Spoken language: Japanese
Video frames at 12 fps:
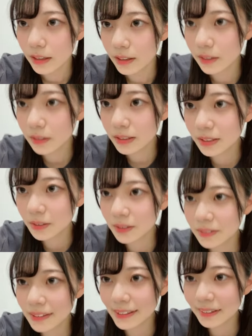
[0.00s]
やっと仕
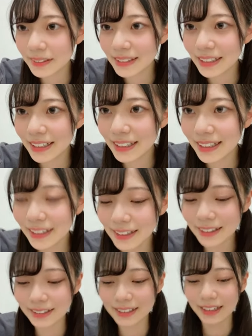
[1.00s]
事終わお疲
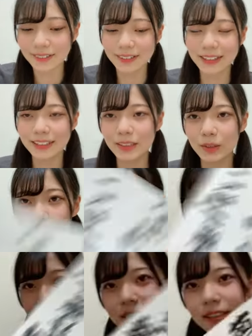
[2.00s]
れはい私の
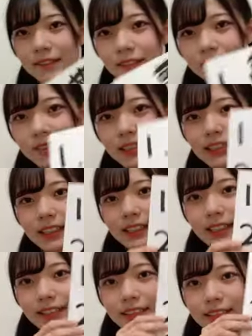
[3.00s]
トップ3はこちら
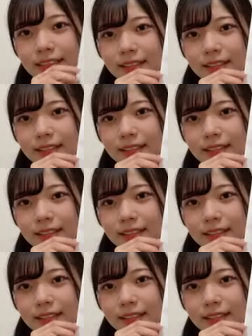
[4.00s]
です